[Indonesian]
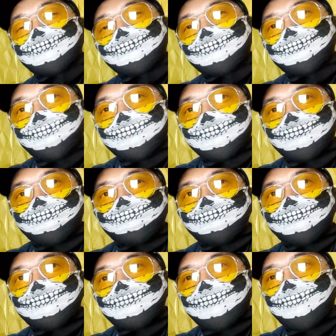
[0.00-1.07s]
intinya seperti itu.
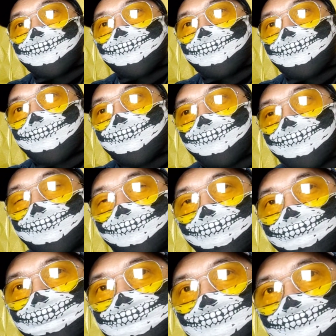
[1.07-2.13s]
Jadi
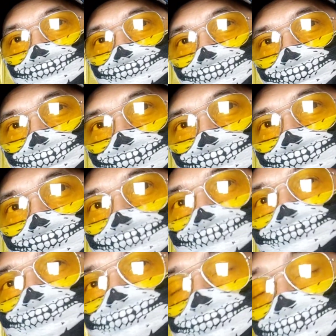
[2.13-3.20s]
kalau misalkan saya
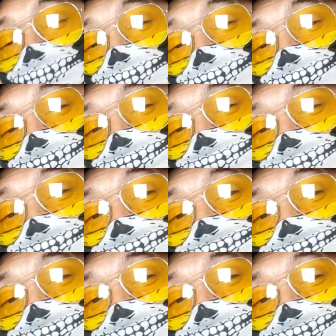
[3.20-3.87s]
mengatakan itu berbohong, itu